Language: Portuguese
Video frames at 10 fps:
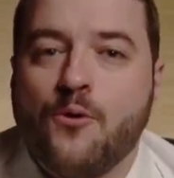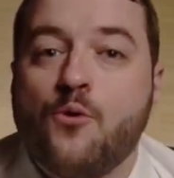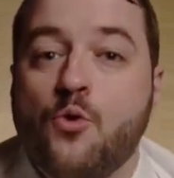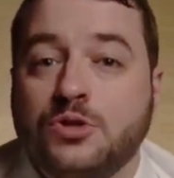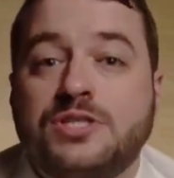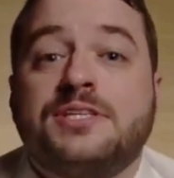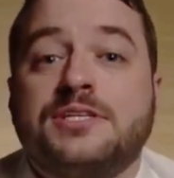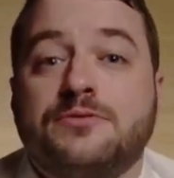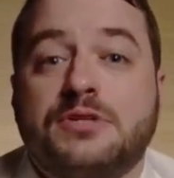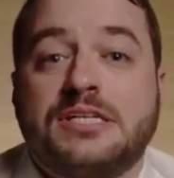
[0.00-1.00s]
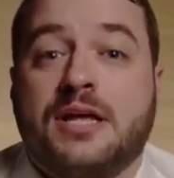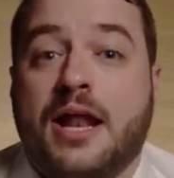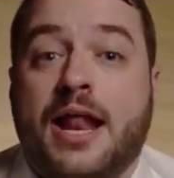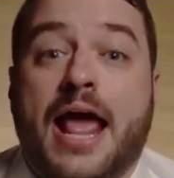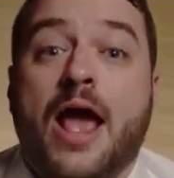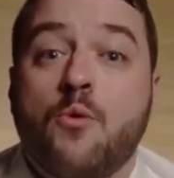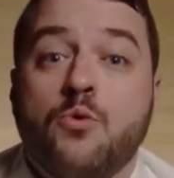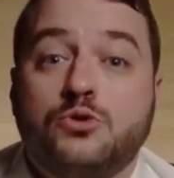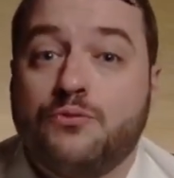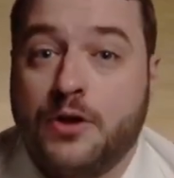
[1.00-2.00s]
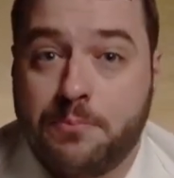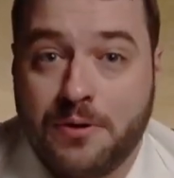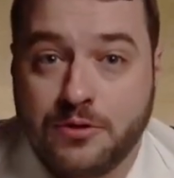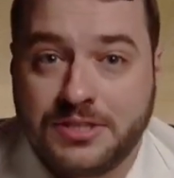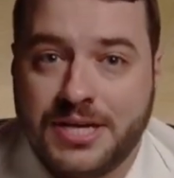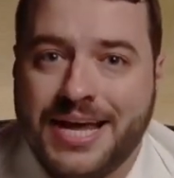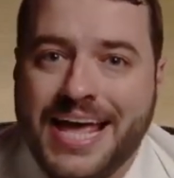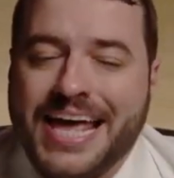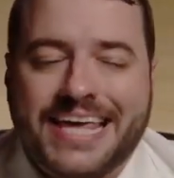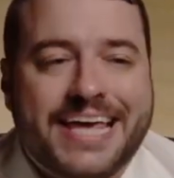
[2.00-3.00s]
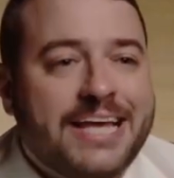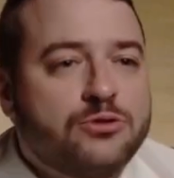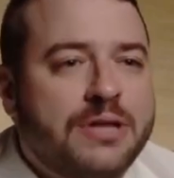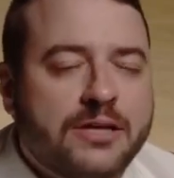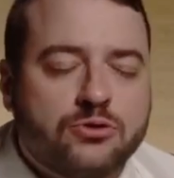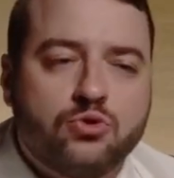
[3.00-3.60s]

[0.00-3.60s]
O curso extensivo da Sanar é o curso feito para você que quer estudar